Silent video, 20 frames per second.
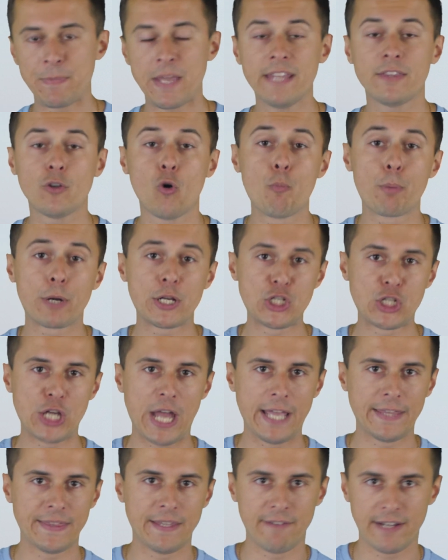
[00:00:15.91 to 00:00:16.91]
Это
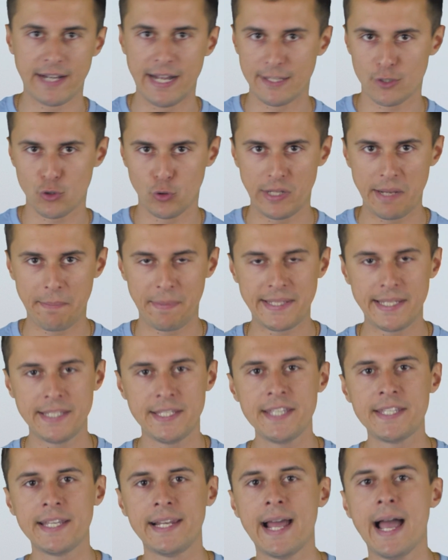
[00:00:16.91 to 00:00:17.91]
упрощает навигацию для
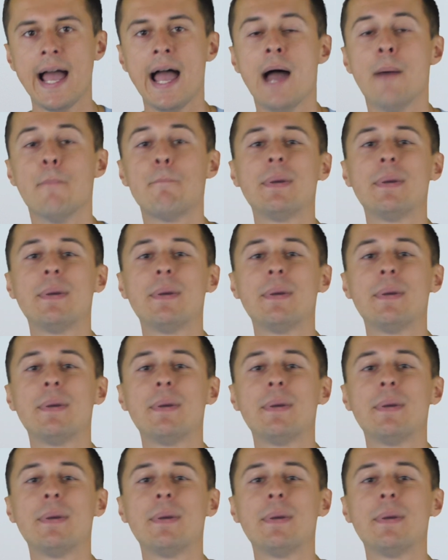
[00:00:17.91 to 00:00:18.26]
посетителя,